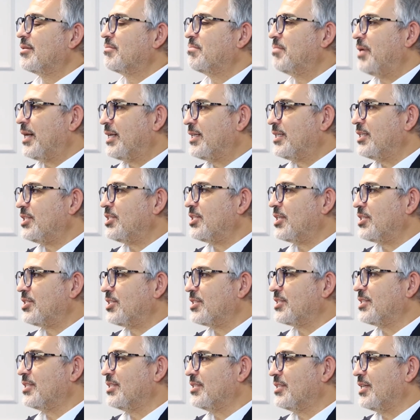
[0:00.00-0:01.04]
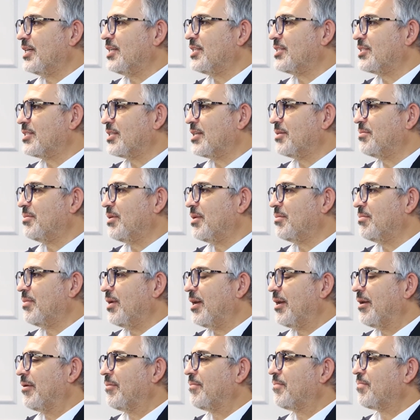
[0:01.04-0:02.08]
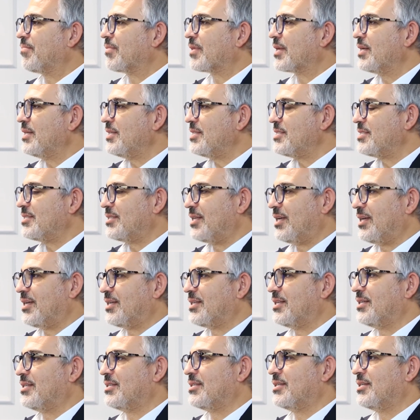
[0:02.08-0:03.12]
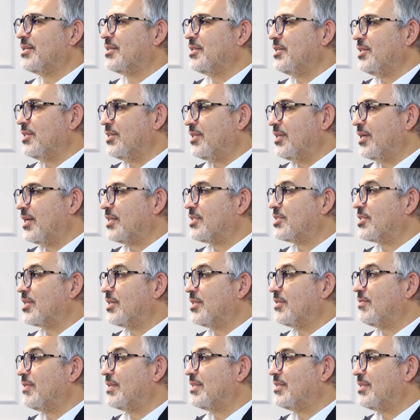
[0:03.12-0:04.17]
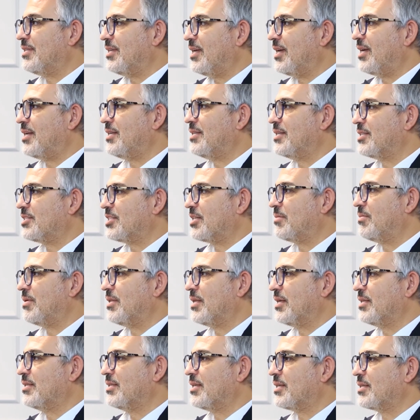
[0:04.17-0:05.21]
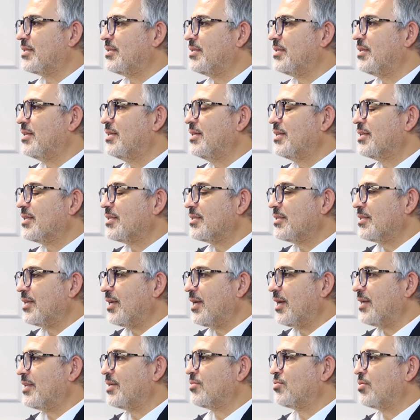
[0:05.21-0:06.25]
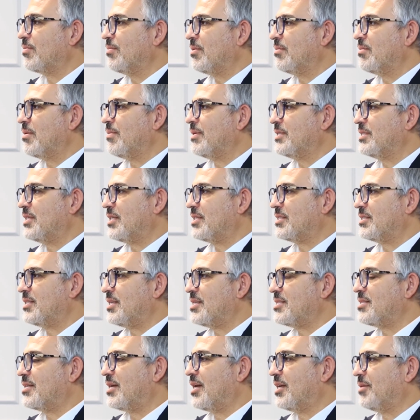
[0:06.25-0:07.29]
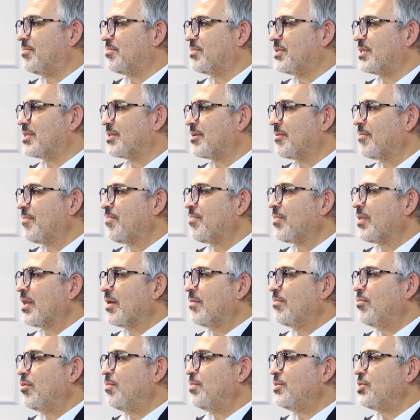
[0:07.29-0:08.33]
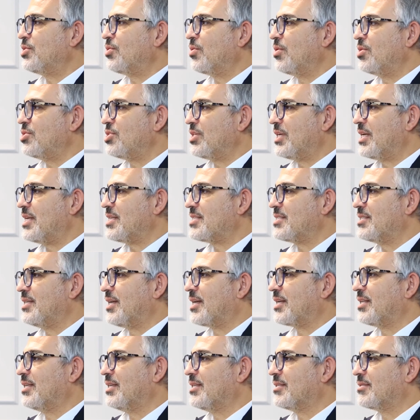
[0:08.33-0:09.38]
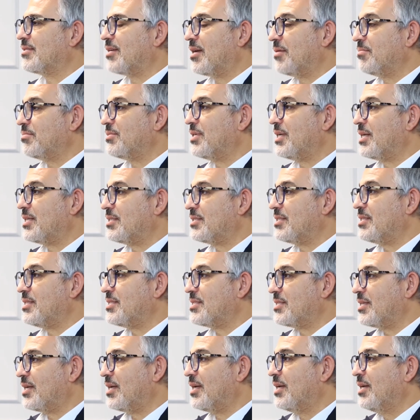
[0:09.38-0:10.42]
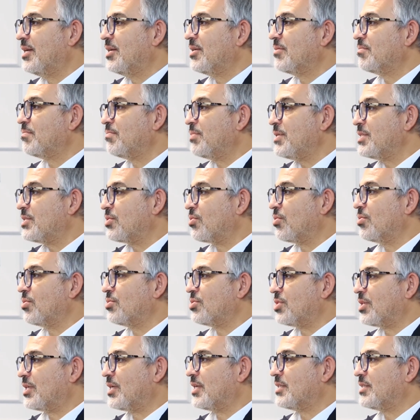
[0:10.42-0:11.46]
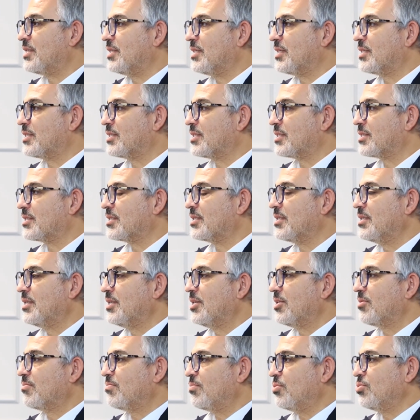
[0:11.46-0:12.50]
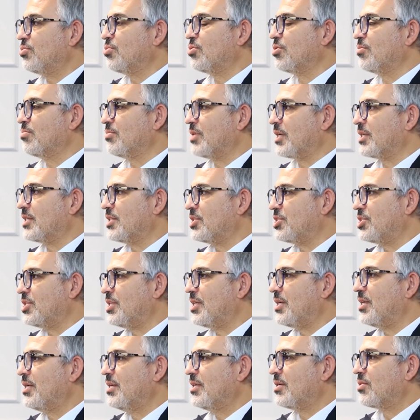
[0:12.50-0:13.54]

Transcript: bakış açısını değiştirebilme, istekleri, ihtiyaçları ve diğer yaşam alanlarını dengede tutabilme becerisine sahiptir. Bu psikolojik esnekliğin tam tersi ise psikolojik katılıktır. Bu durumda kişi